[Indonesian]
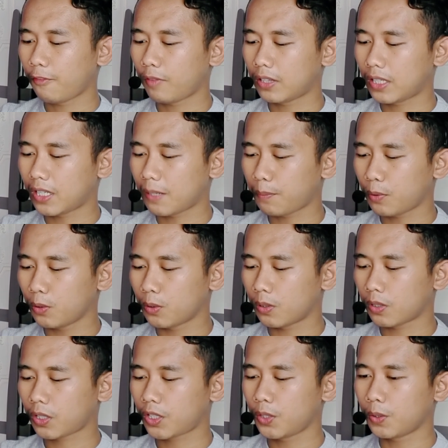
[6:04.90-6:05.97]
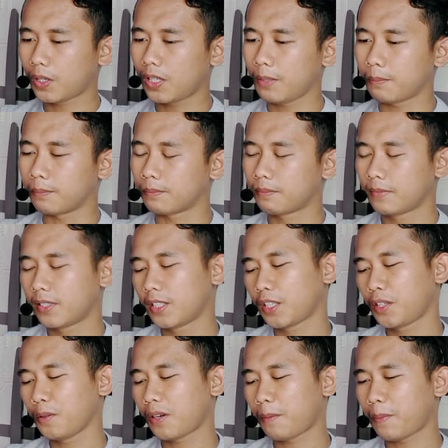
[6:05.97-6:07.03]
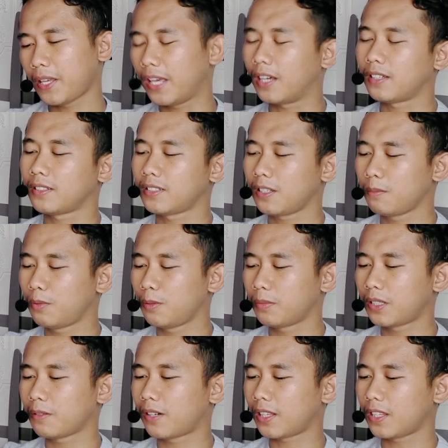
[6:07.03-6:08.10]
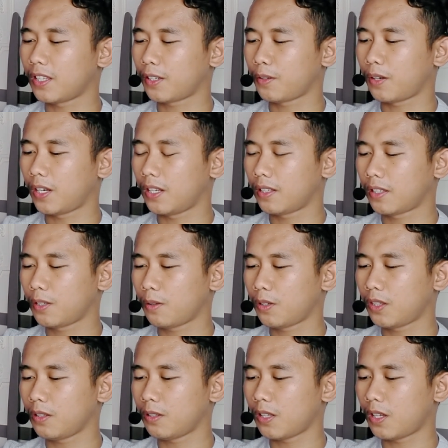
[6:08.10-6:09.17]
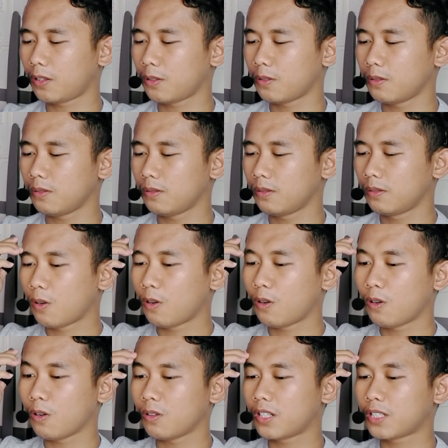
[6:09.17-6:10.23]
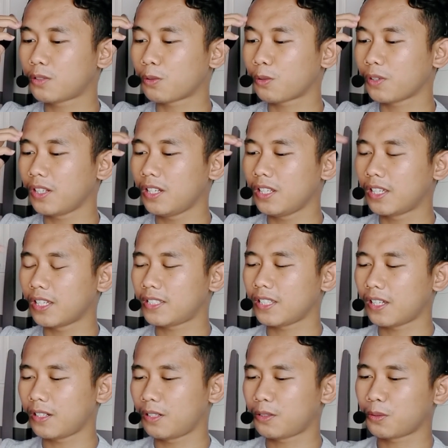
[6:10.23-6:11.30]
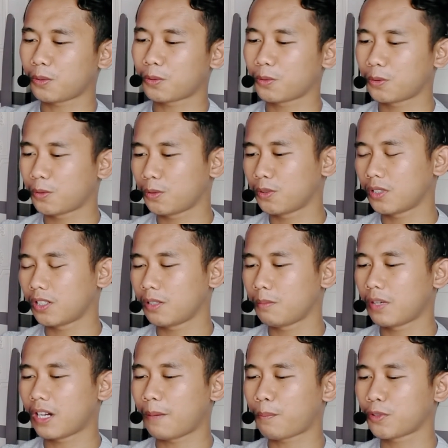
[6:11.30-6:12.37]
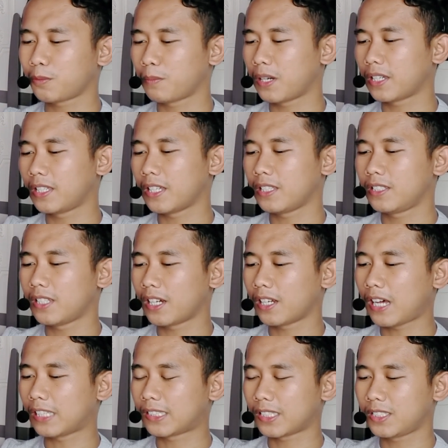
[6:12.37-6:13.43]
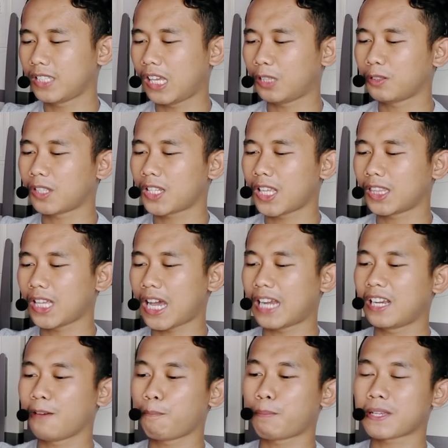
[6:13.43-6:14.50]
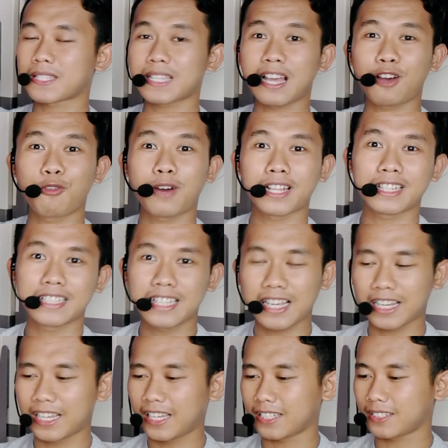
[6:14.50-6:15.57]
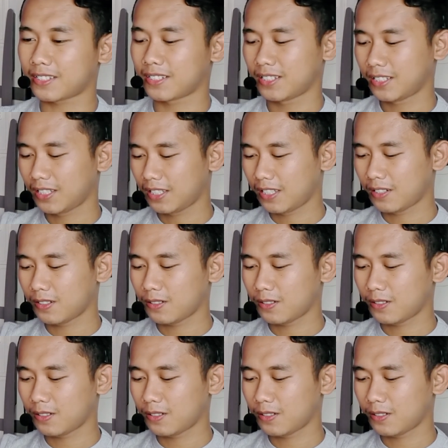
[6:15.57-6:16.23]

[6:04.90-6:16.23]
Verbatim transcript: Level 30, cure him. Cure apa ya? Saya belum tahu artinya cure ini. Cure itu atau oh, disuruh ini, guys ya, disuruh uh, menghapus bagian yang atasnya itu ternyata ada pesawatnya, guys.